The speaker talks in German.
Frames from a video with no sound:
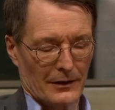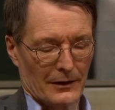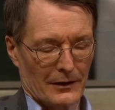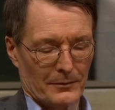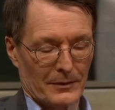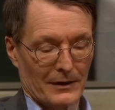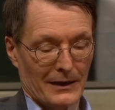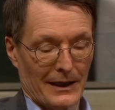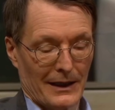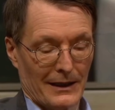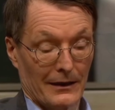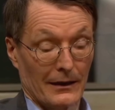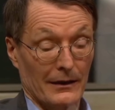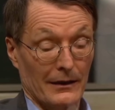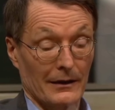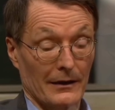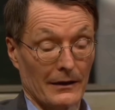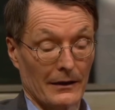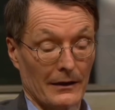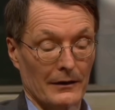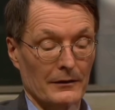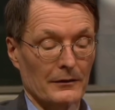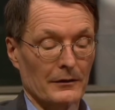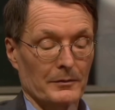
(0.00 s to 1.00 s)
Ich bin
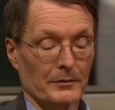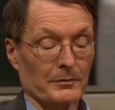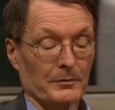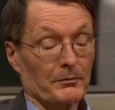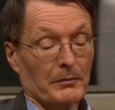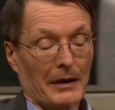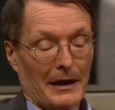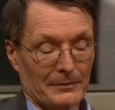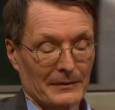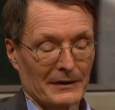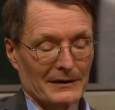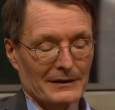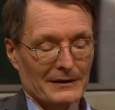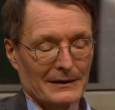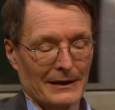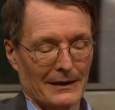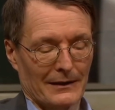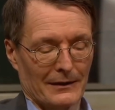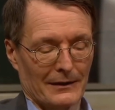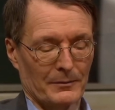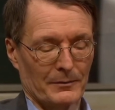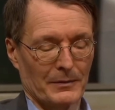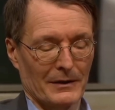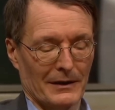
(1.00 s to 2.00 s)
leider, also ich habe das
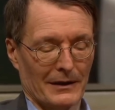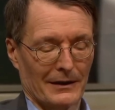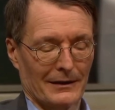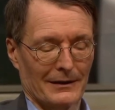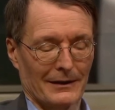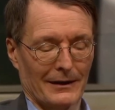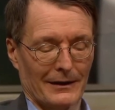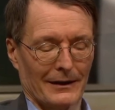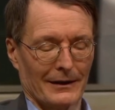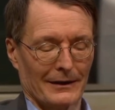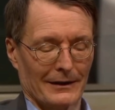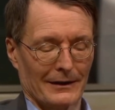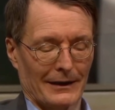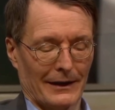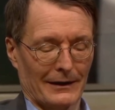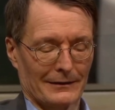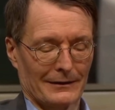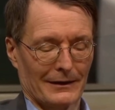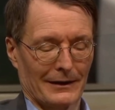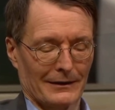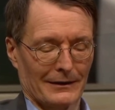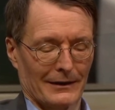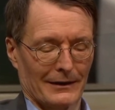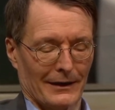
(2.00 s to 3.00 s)
leider, ich bin da, das,
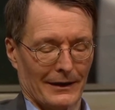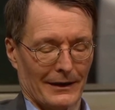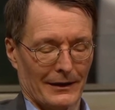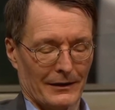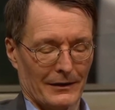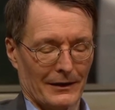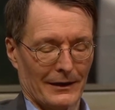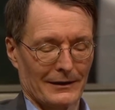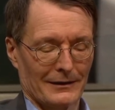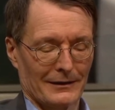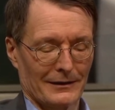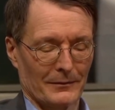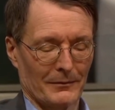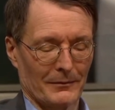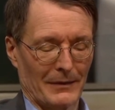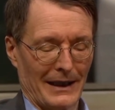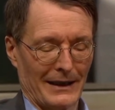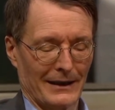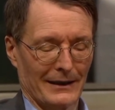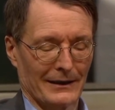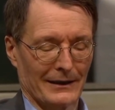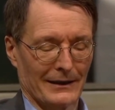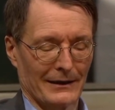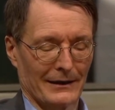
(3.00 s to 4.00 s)
das ist in meiner